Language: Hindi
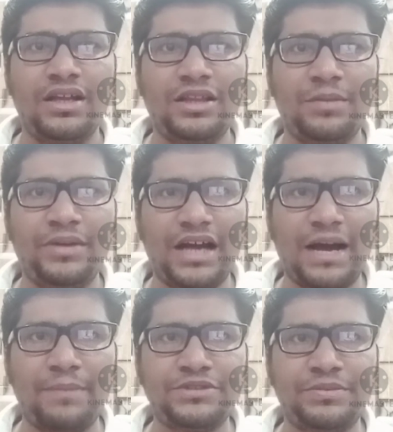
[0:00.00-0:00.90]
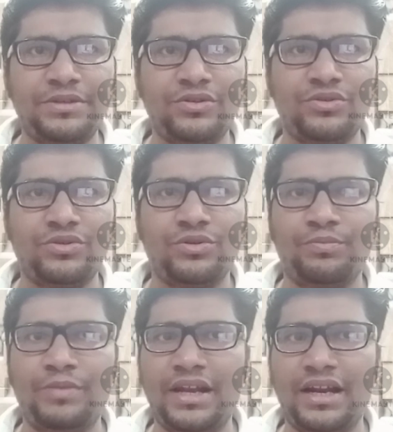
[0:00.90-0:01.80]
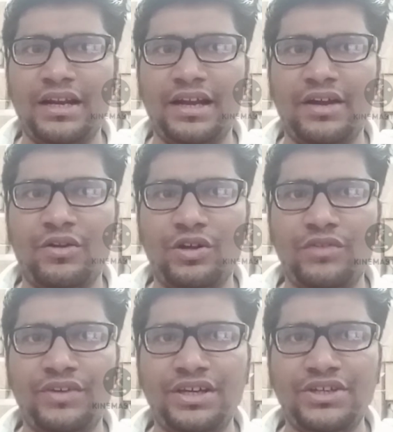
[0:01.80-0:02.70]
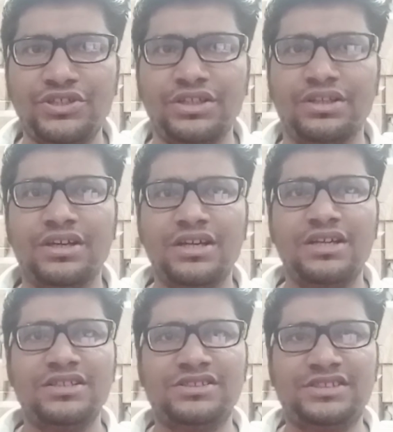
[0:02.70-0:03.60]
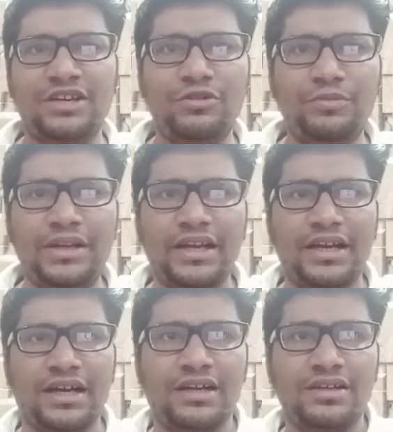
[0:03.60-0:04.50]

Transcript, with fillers: तभी आप सभी लोग को मेरा नया नोटिफिकेशन ज़रूर मिलेगा